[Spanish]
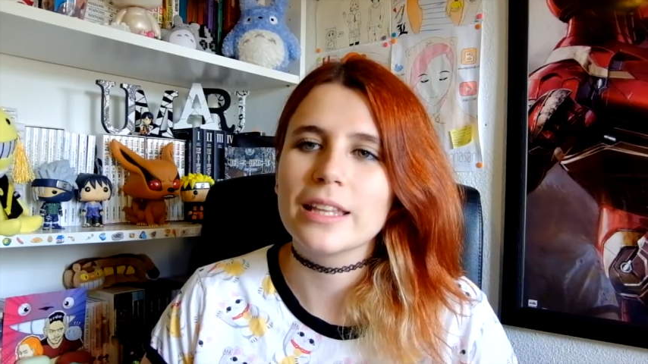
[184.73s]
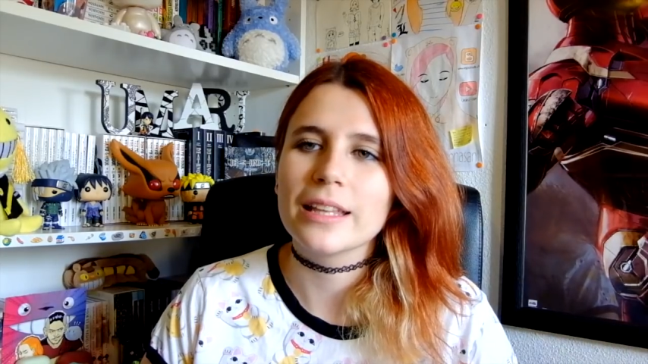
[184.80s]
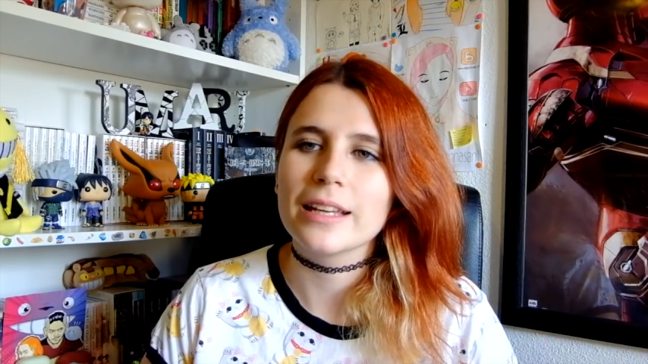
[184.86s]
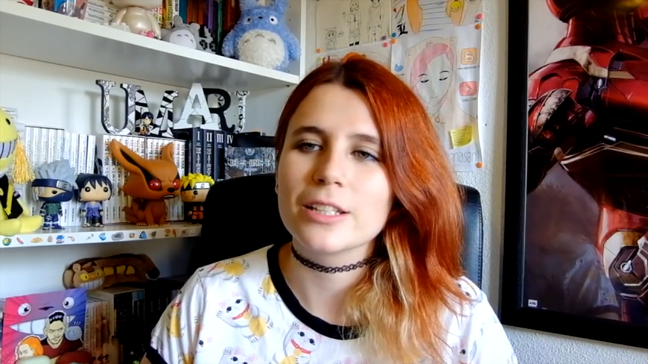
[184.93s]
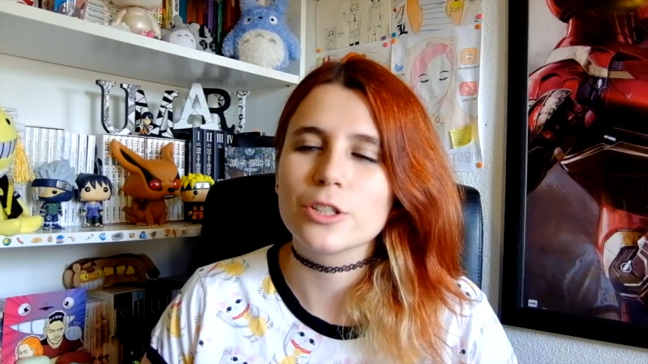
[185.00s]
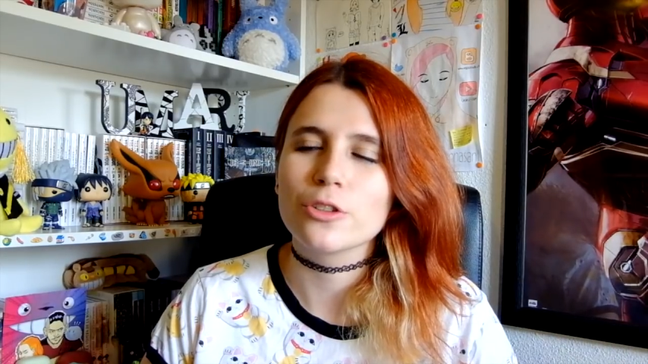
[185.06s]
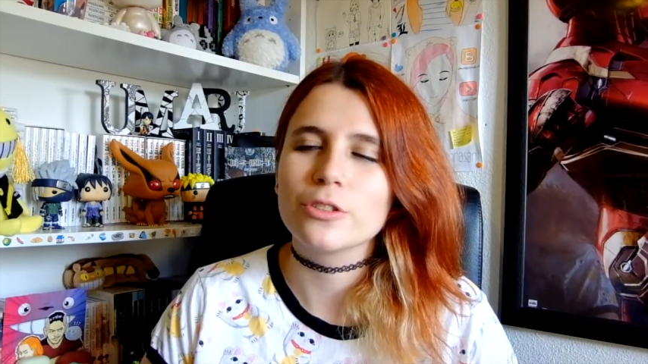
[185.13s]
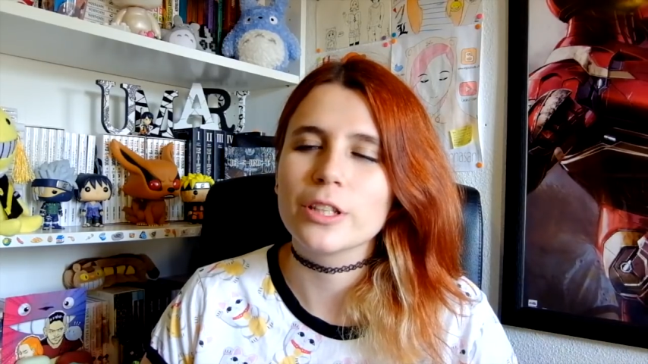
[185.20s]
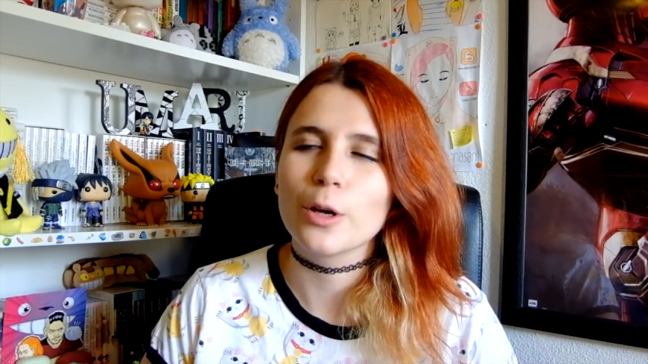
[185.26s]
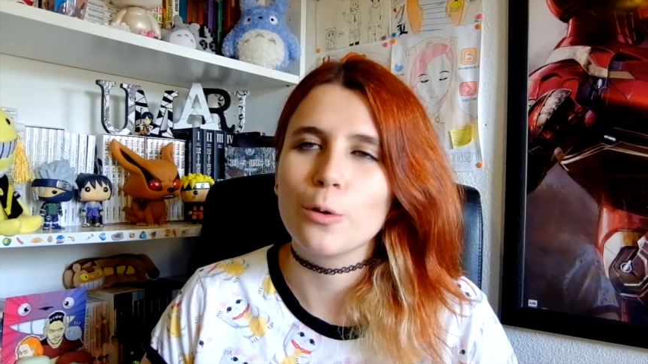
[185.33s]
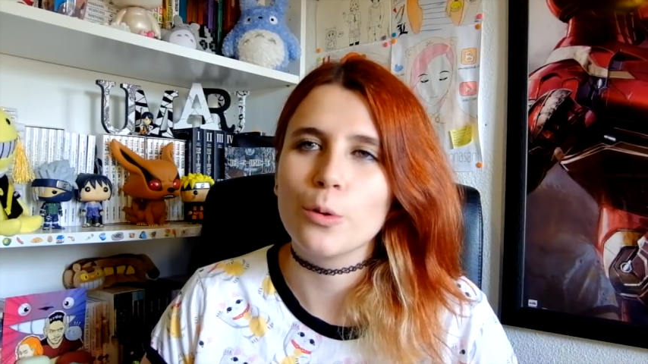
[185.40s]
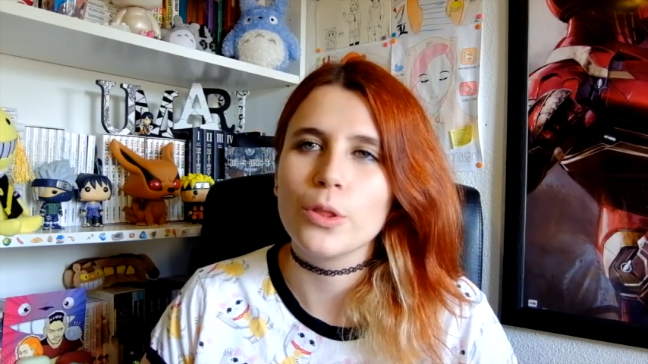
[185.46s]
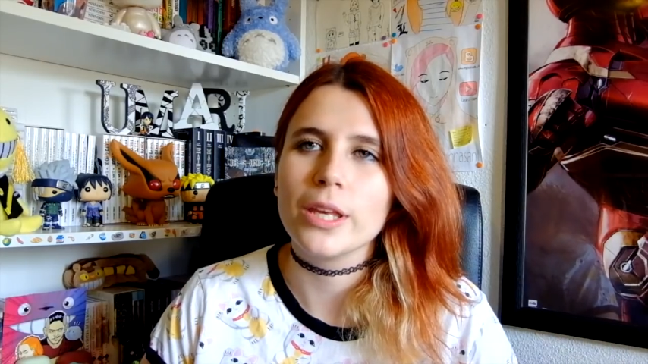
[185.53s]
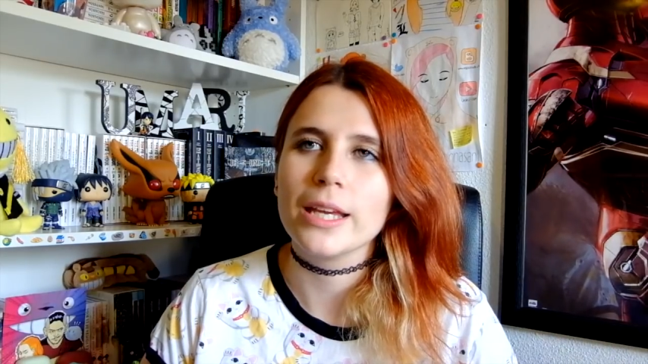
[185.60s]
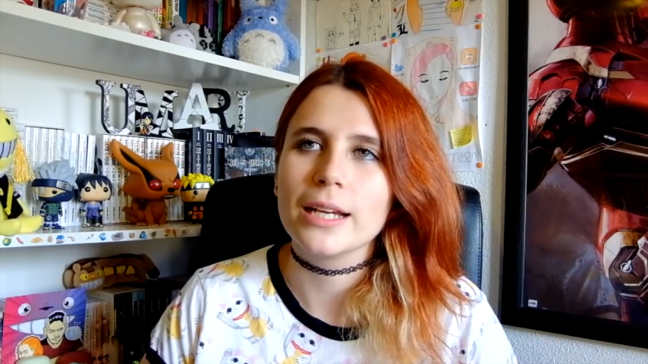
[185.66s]
de que son de
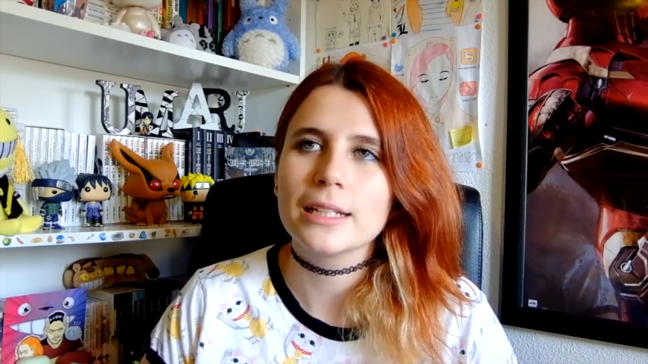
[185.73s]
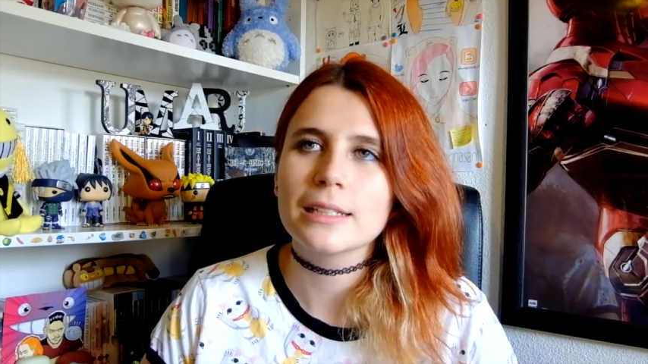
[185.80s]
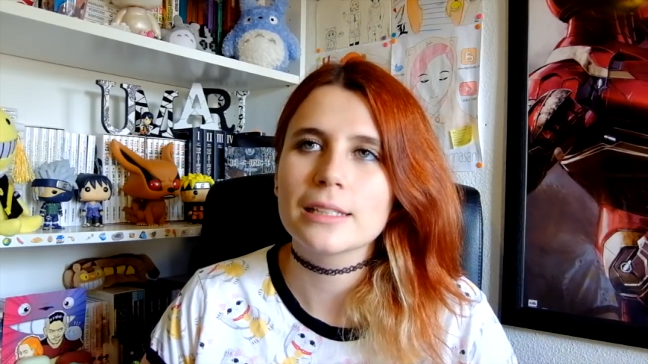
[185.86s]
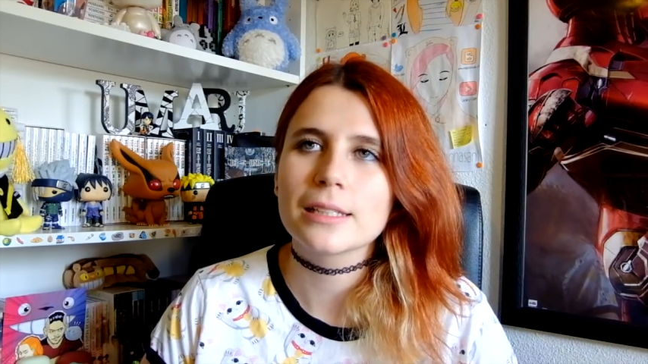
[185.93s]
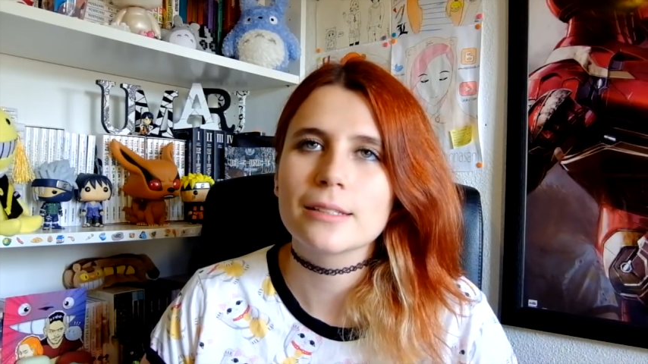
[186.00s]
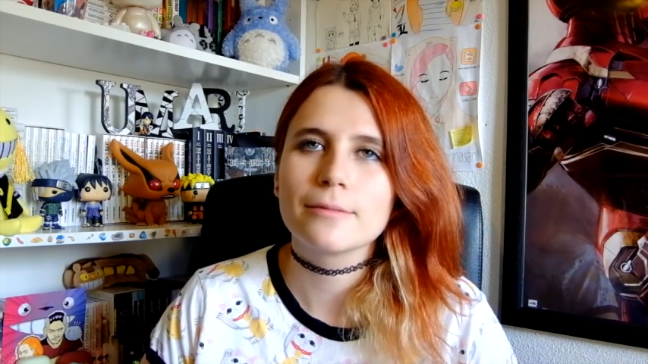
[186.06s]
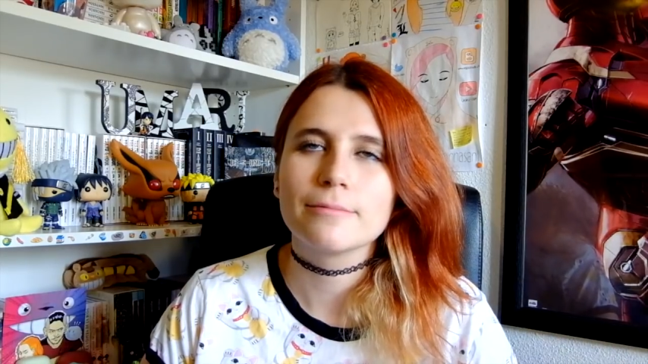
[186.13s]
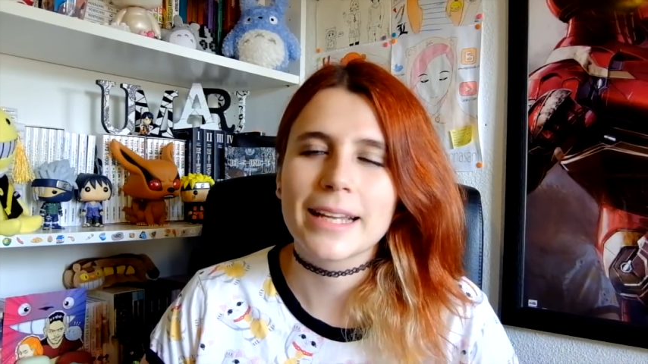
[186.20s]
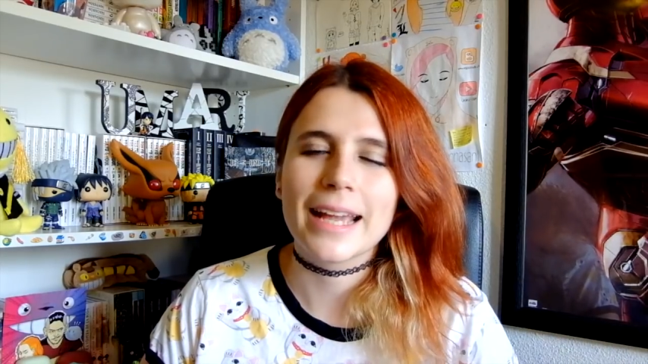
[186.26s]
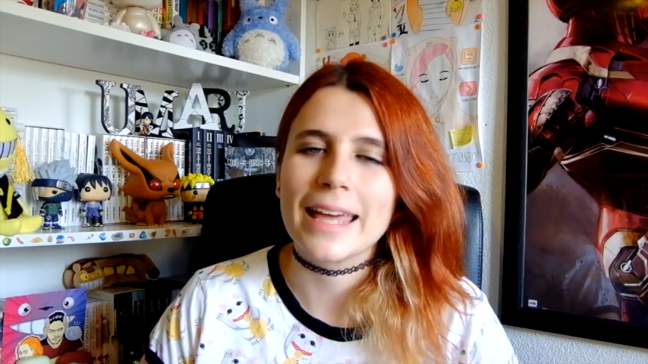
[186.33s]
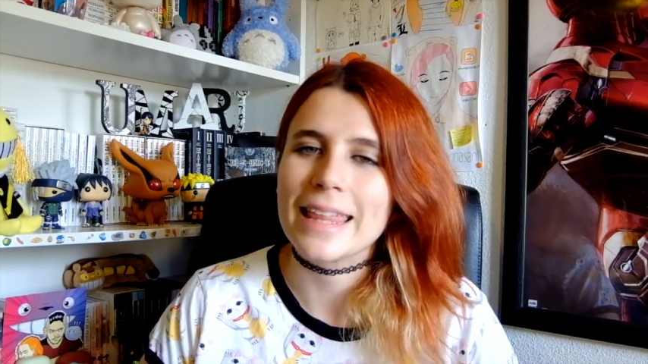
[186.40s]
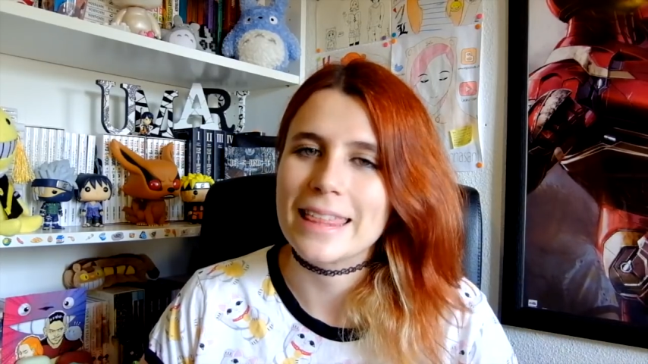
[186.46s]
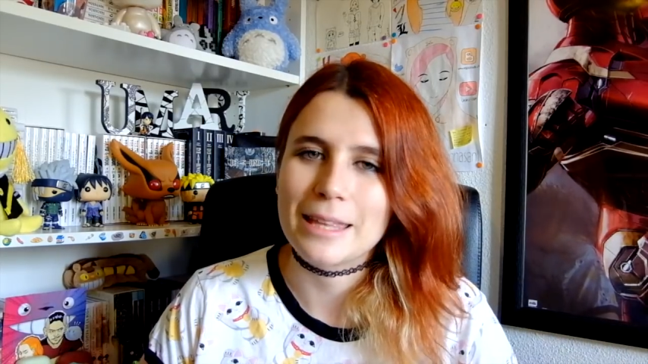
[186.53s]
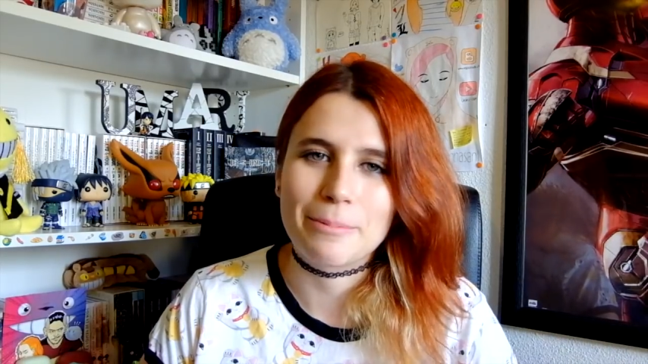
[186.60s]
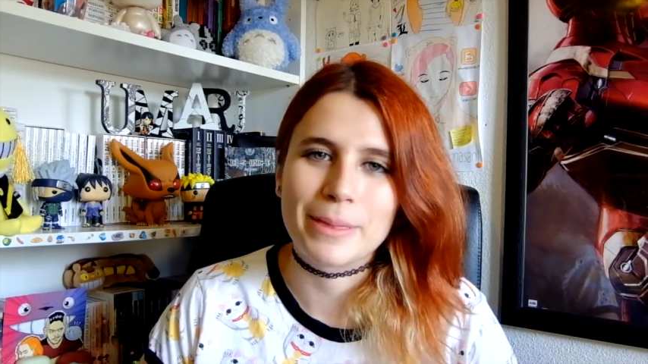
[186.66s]
judías. ¡Qué
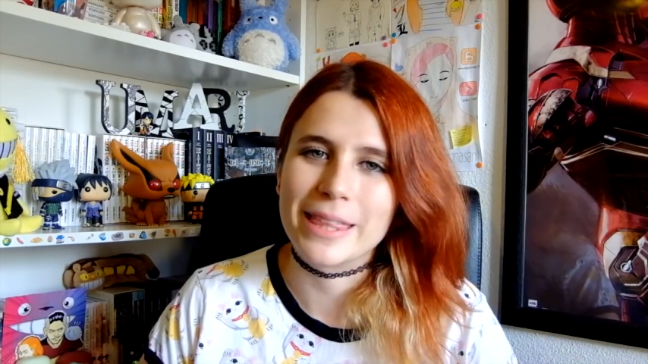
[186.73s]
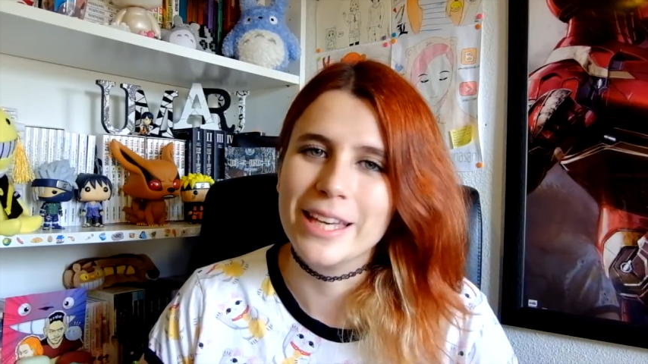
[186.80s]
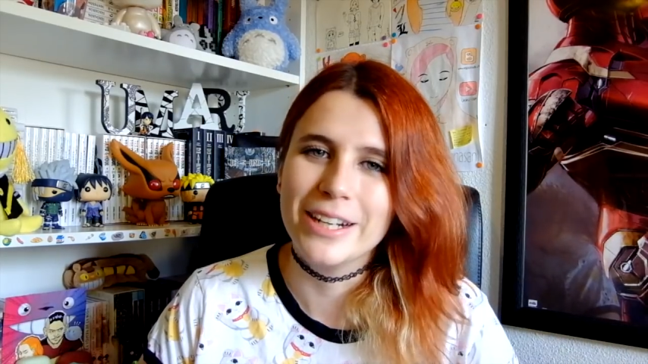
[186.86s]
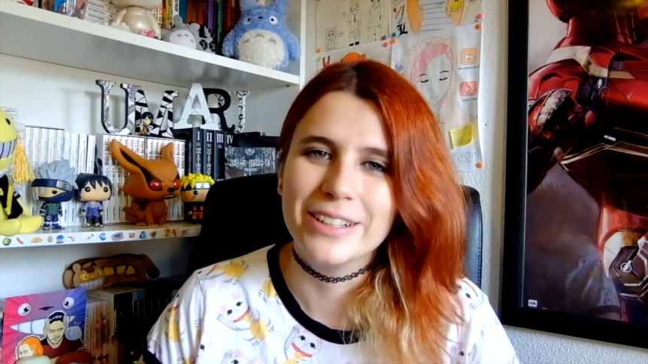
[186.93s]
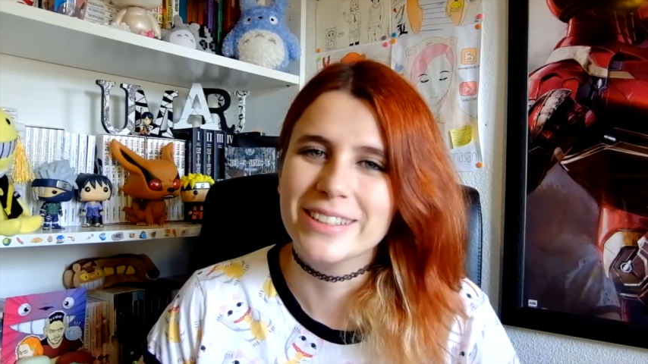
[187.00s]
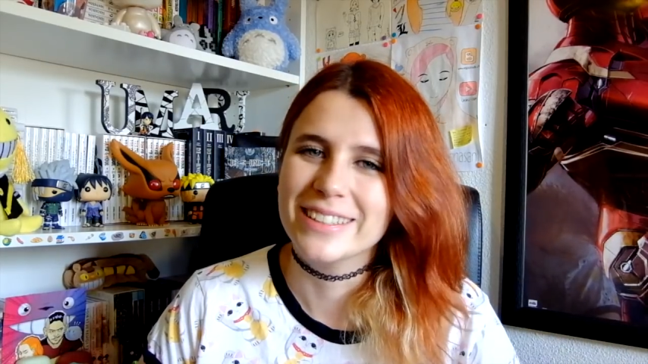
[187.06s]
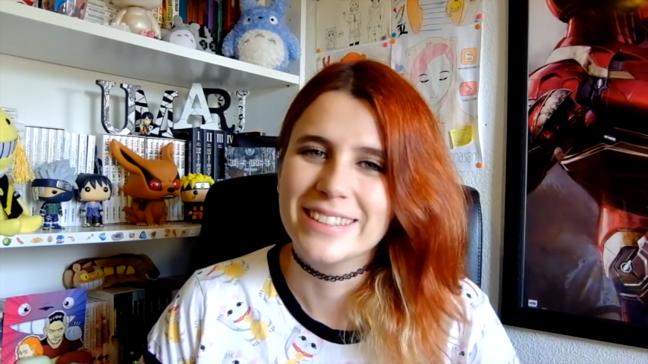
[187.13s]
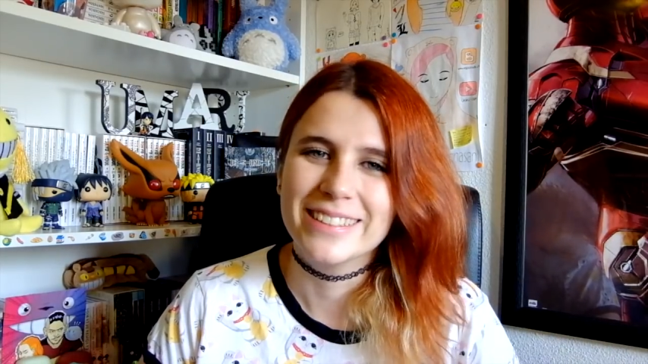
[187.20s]
decepción!